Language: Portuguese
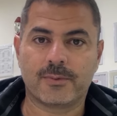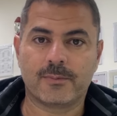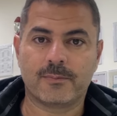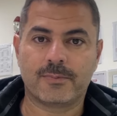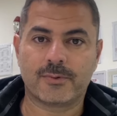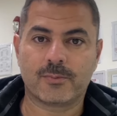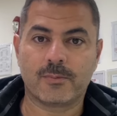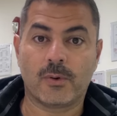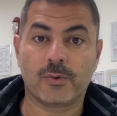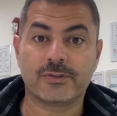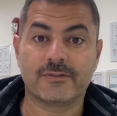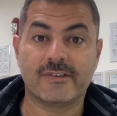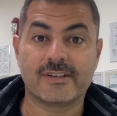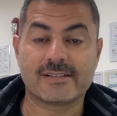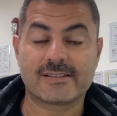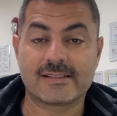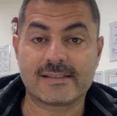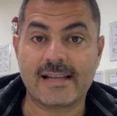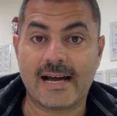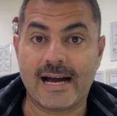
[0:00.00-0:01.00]
uma
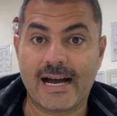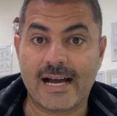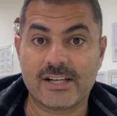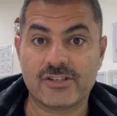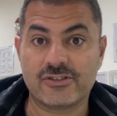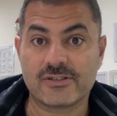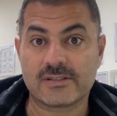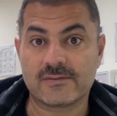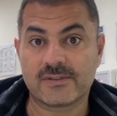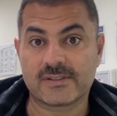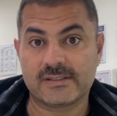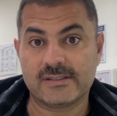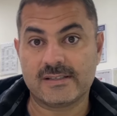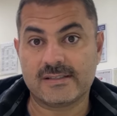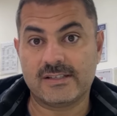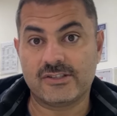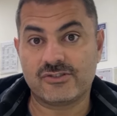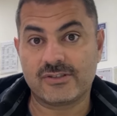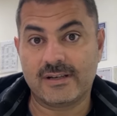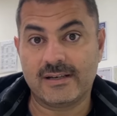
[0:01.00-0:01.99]
universidade, se você
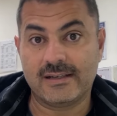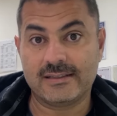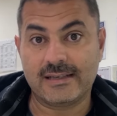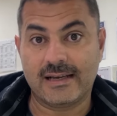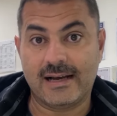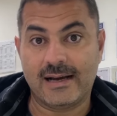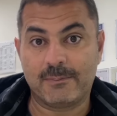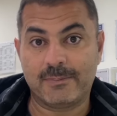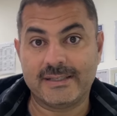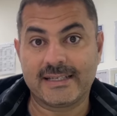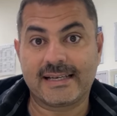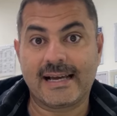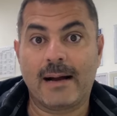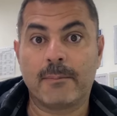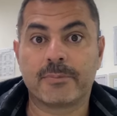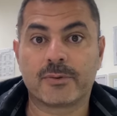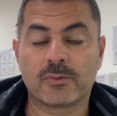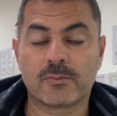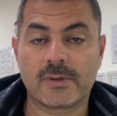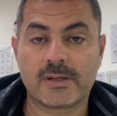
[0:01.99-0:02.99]
deseja aplicar
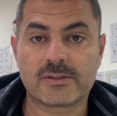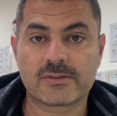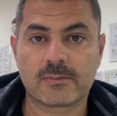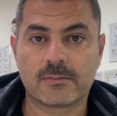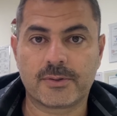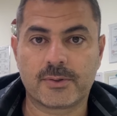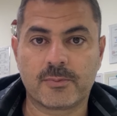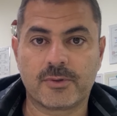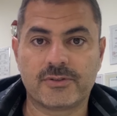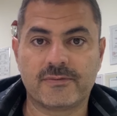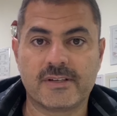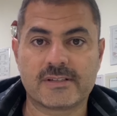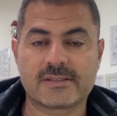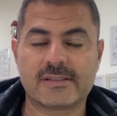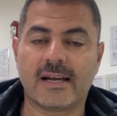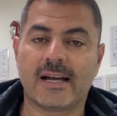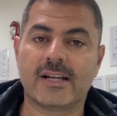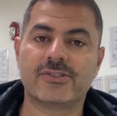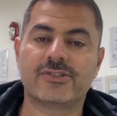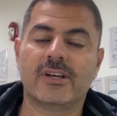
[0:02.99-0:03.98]
para uma, uma
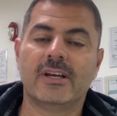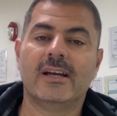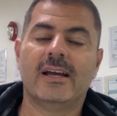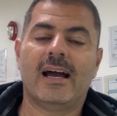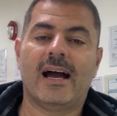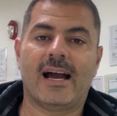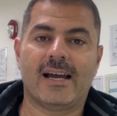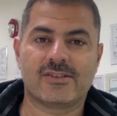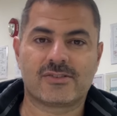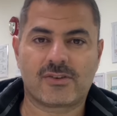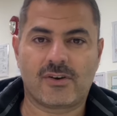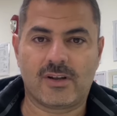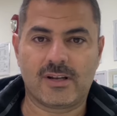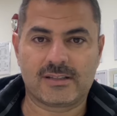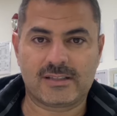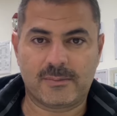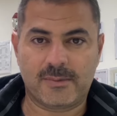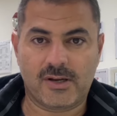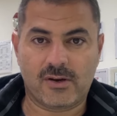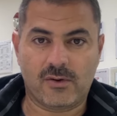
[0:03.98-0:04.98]
universidade, a
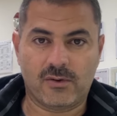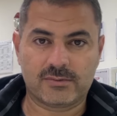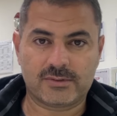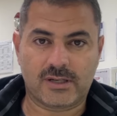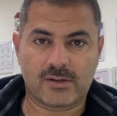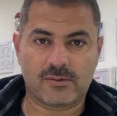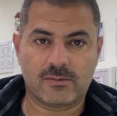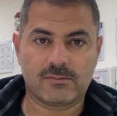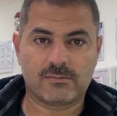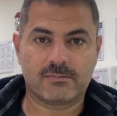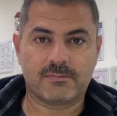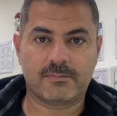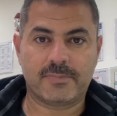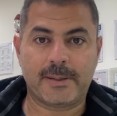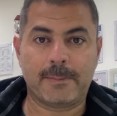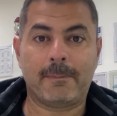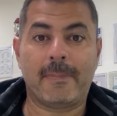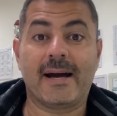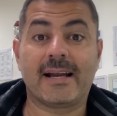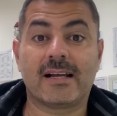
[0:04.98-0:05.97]
escola também conta com
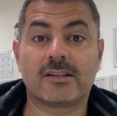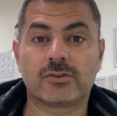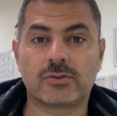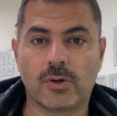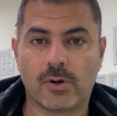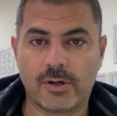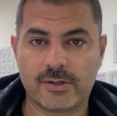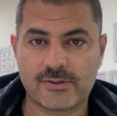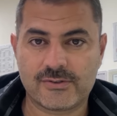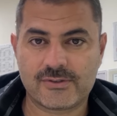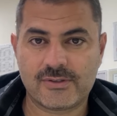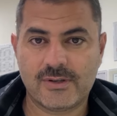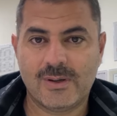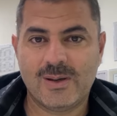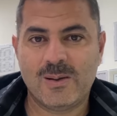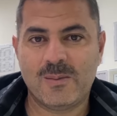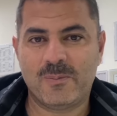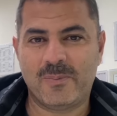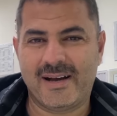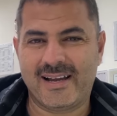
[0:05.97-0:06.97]
preparatórios
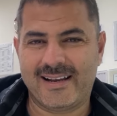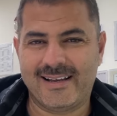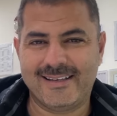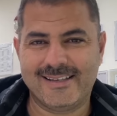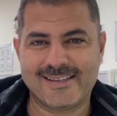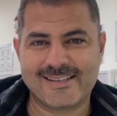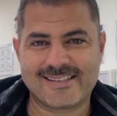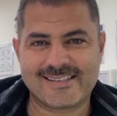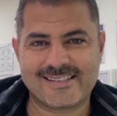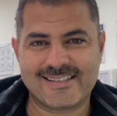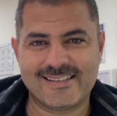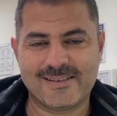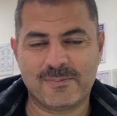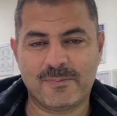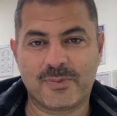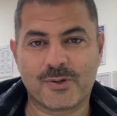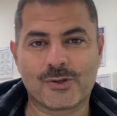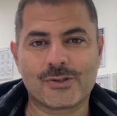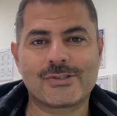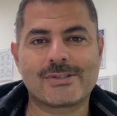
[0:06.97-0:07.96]
para esse
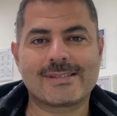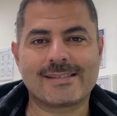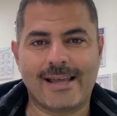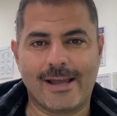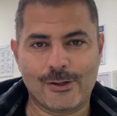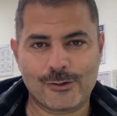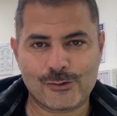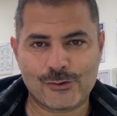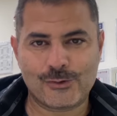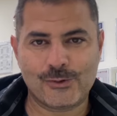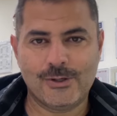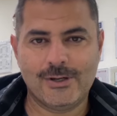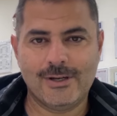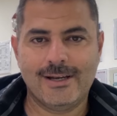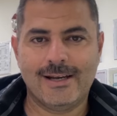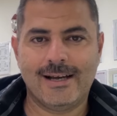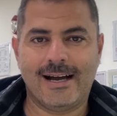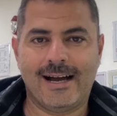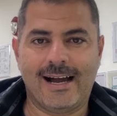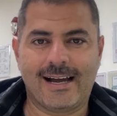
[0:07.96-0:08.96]
processo
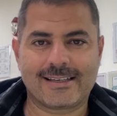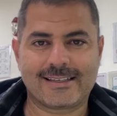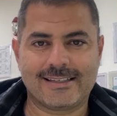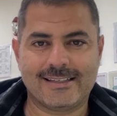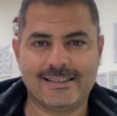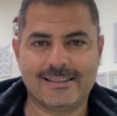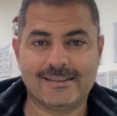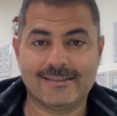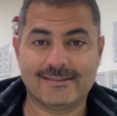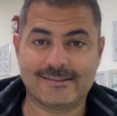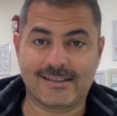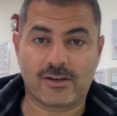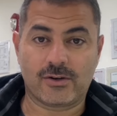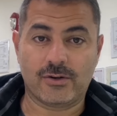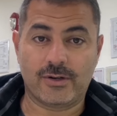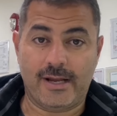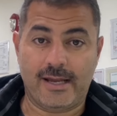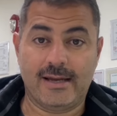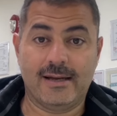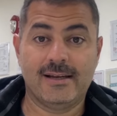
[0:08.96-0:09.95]
aqui na
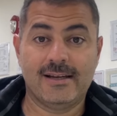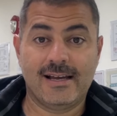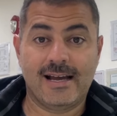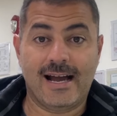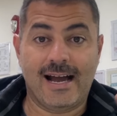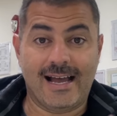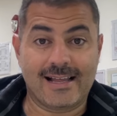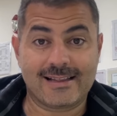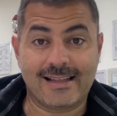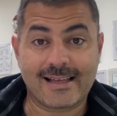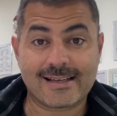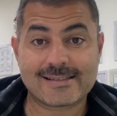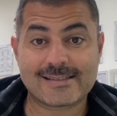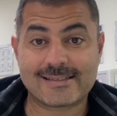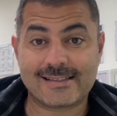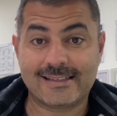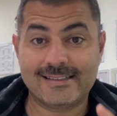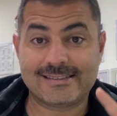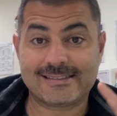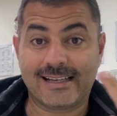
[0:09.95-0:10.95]
Coreia.
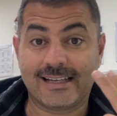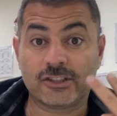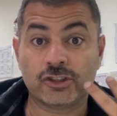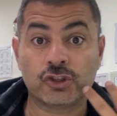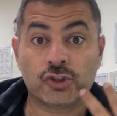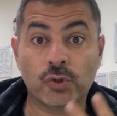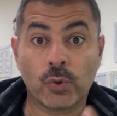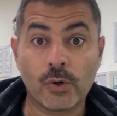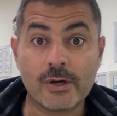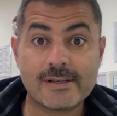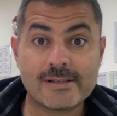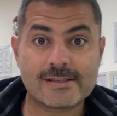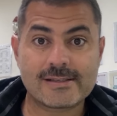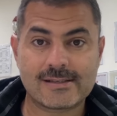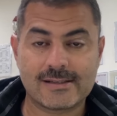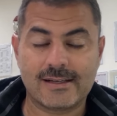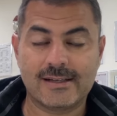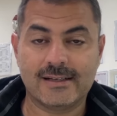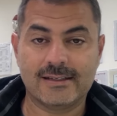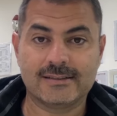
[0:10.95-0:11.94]
Alex está em
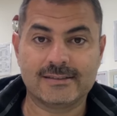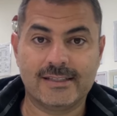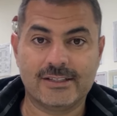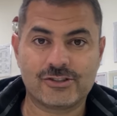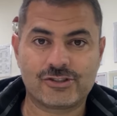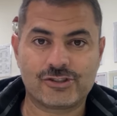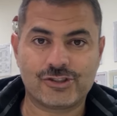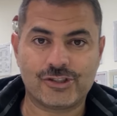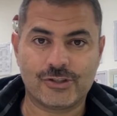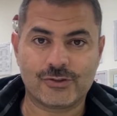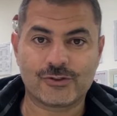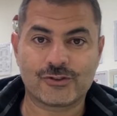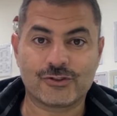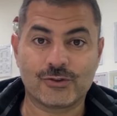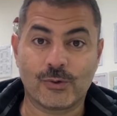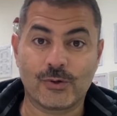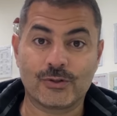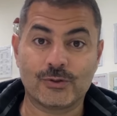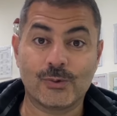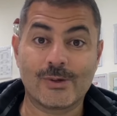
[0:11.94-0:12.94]
dois uh, destinos,
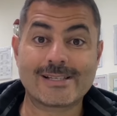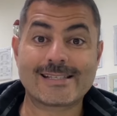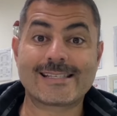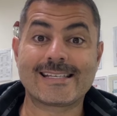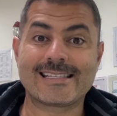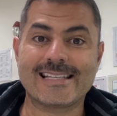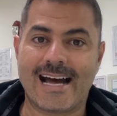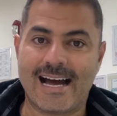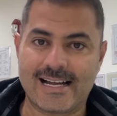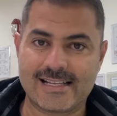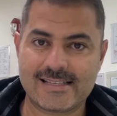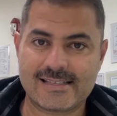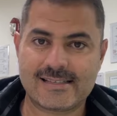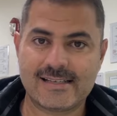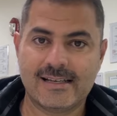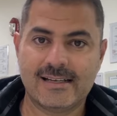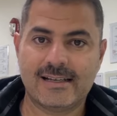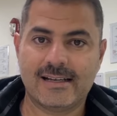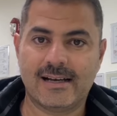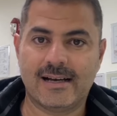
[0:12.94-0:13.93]
do, duas
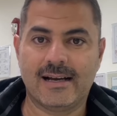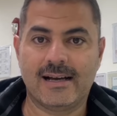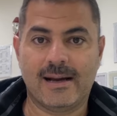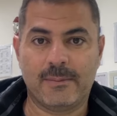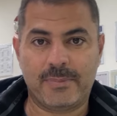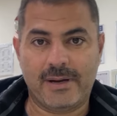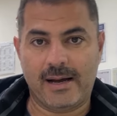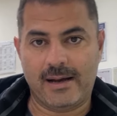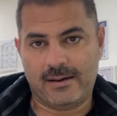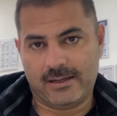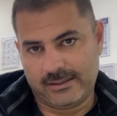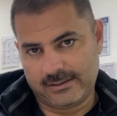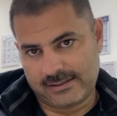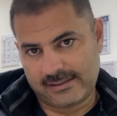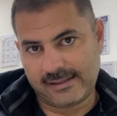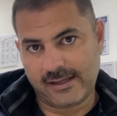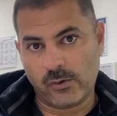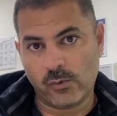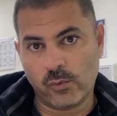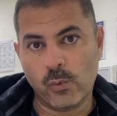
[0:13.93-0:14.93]
cidades. Uh,
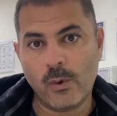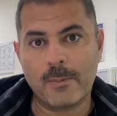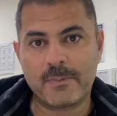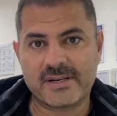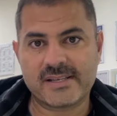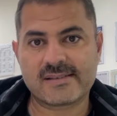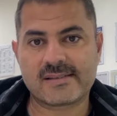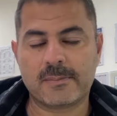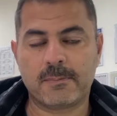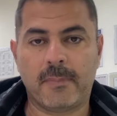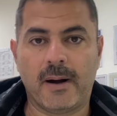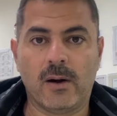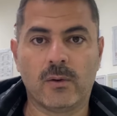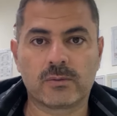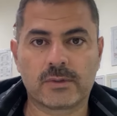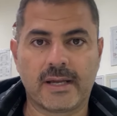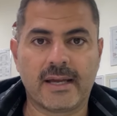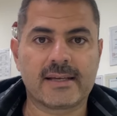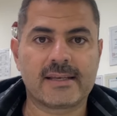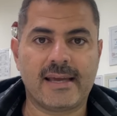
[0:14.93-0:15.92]
Seul, a principal,
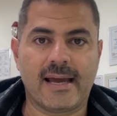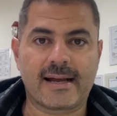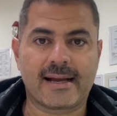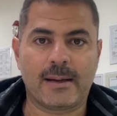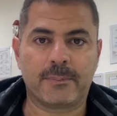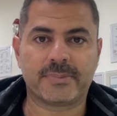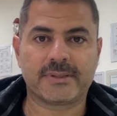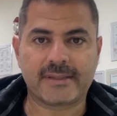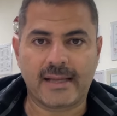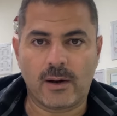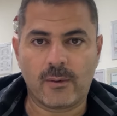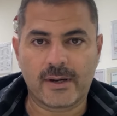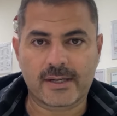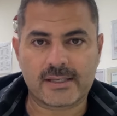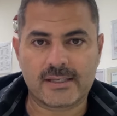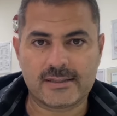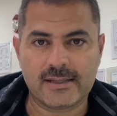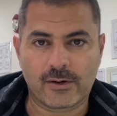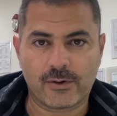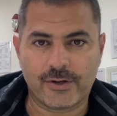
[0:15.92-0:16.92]
né, que é a capital
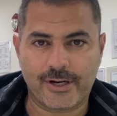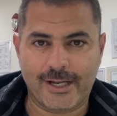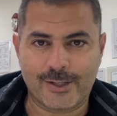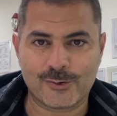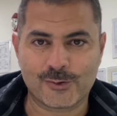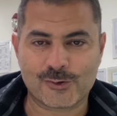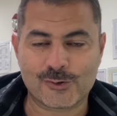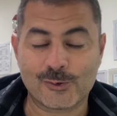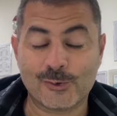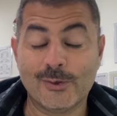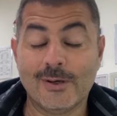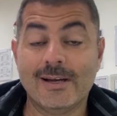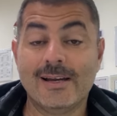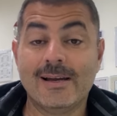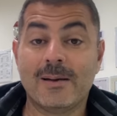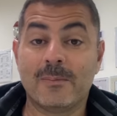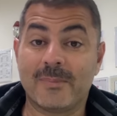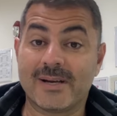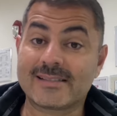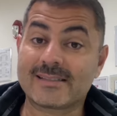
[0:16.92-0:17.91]
aqui da Coreia do Sul,
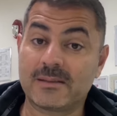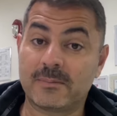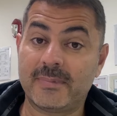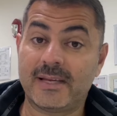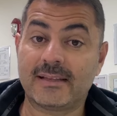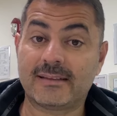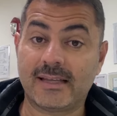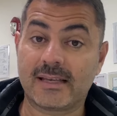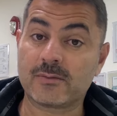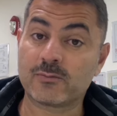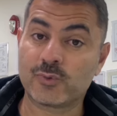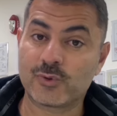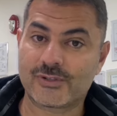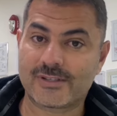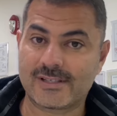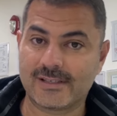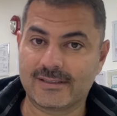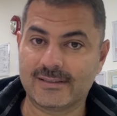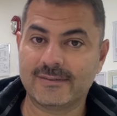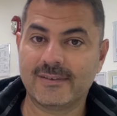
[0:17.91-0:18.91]
mas também tem
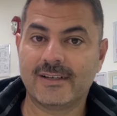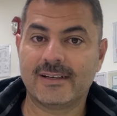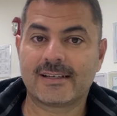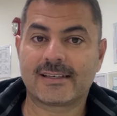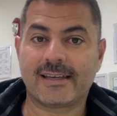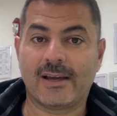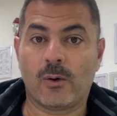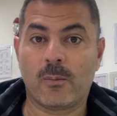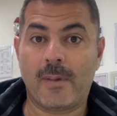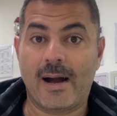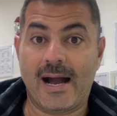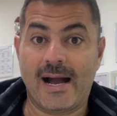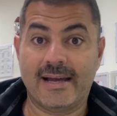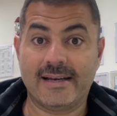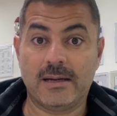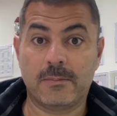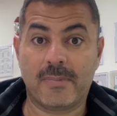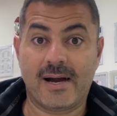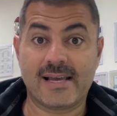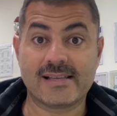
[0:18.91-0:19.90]
Busan, que é uma
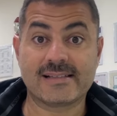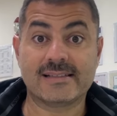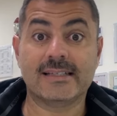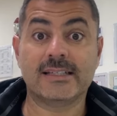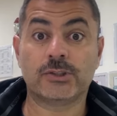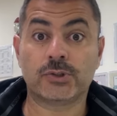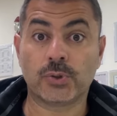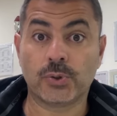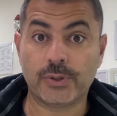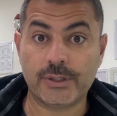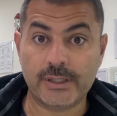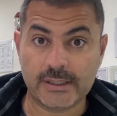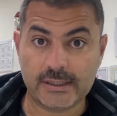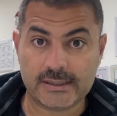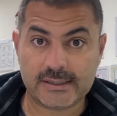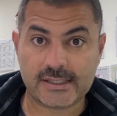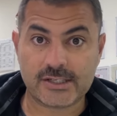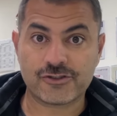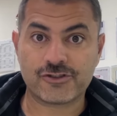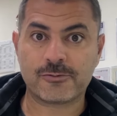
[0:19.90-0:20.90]
área mais
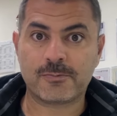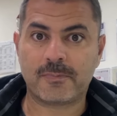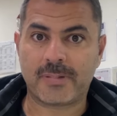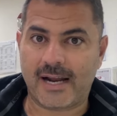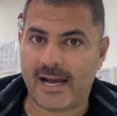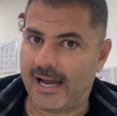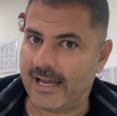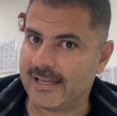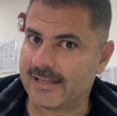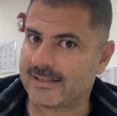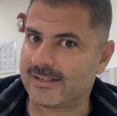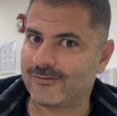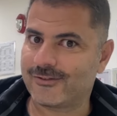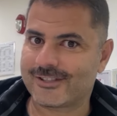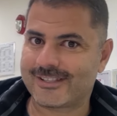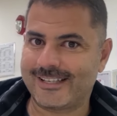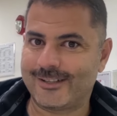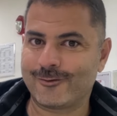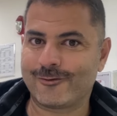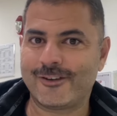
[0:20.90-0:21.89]
litorânea de praia. Se
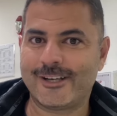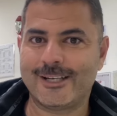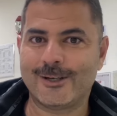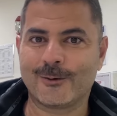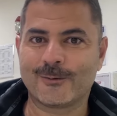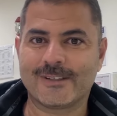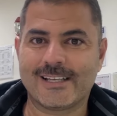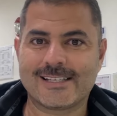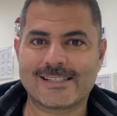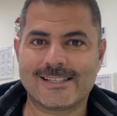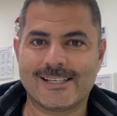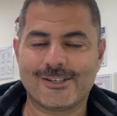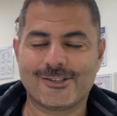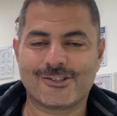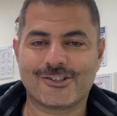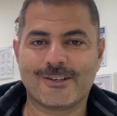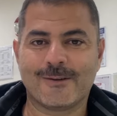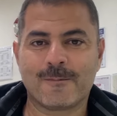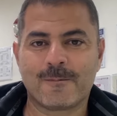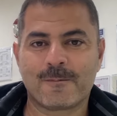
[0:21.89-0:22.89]
você no verão deseja